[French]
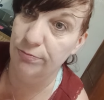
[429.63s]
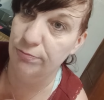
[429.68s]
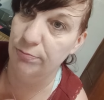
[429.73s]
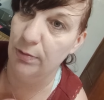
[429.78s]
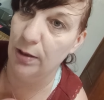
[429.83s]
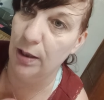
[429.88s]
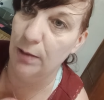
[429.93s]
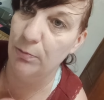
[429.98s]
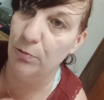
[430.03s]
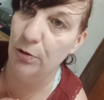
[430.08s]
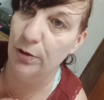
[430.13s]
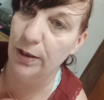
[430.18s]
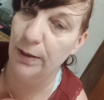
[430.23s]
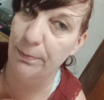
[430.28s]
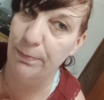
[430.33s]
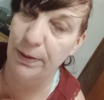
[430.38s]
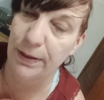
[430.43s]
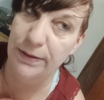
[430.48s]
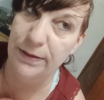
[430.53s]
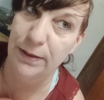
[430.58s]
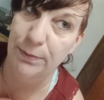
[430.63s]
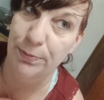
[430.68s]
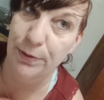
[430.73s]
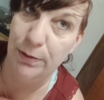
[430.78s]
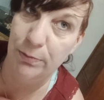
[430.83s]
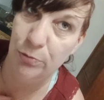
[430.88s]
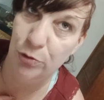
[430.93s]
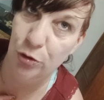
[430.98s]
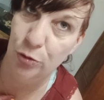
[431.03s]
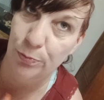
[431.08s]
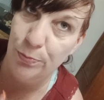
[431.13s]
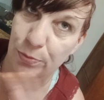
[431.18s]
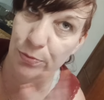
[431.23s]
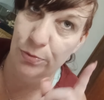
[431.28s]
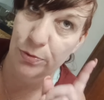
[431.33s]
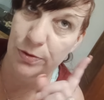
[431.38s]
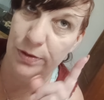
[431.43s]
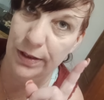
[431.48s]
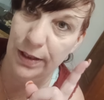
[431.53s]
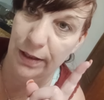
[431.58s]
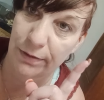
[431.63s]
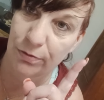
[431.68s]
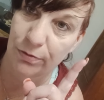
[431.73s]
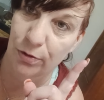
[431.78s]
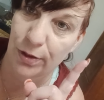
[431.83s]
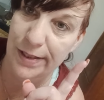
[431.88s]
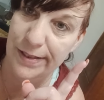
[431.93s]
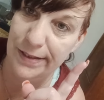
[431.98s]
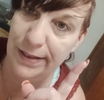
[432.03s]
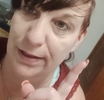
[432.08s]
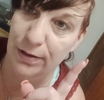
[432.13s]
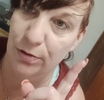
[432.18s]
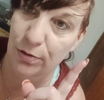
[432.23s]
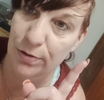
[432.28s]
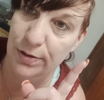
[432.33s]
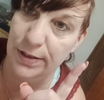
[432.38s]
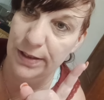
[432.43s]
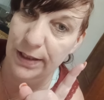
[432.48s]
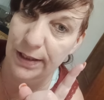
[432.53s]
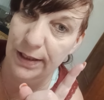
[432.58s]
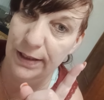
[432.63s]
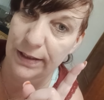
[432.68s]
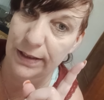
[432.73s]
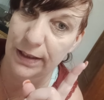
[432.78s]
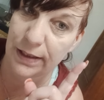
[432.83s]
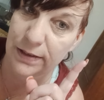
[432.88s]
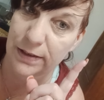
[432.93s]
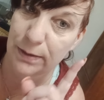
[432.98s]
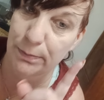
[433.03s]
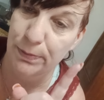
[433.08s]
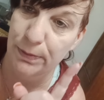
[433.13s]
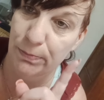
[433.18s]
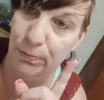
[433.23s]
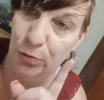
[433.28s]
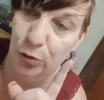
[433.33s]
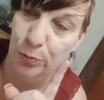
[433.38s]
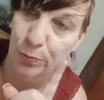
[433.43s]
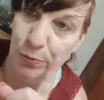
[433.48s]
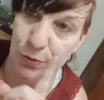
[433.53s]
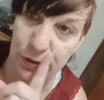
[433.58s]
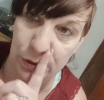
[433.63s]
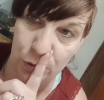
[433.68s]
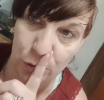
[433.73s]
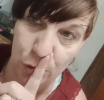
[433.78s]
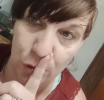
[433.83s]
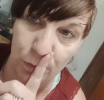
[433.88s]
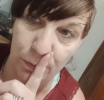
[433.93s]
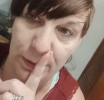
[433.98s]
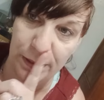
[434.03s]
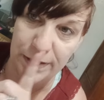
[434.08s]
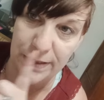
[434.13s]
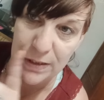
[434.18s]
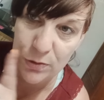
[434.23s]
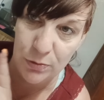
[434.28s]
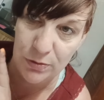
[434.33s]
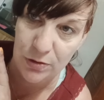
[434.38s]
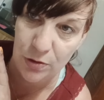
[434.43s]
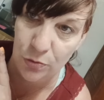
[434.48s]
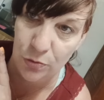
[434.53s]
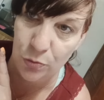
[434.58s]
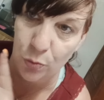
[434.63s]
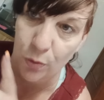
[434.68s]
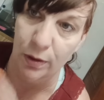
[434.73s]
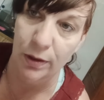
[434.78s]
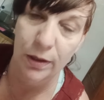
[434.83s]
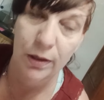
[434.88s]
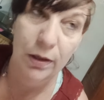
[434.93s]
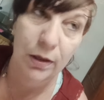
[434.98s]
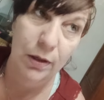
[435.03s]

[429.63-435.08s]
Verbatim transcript: ma maman n'a pas été pré-monopause avant la 55 et a été pré-monoposée complète à 63.